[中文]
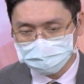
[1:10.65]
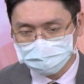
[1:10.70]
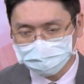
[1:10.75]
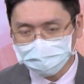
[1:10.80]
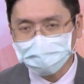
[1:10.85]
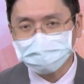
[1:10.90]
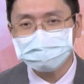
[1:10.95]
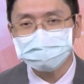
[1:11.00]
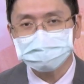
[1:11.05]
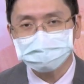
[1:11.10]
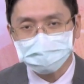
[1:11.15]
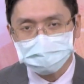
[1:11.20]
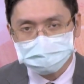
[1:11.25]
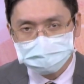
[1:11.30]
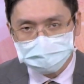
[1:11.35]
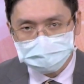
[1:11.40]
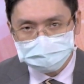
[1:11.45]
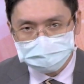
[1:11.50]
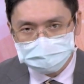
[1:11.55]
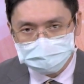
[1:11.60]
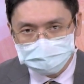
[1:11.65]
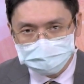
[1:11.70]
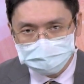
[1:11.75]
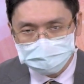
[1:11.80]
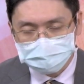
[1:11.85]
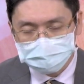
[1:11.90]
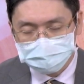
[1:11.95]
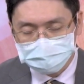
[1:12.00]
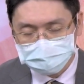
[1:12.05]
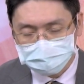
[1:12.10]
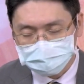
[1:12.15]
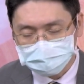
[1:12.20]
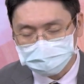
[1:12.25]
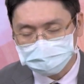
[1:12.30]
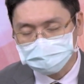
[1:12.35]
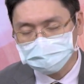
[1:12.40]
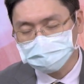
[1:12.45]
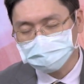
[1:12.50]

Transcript: 垃圾盘在线”啊，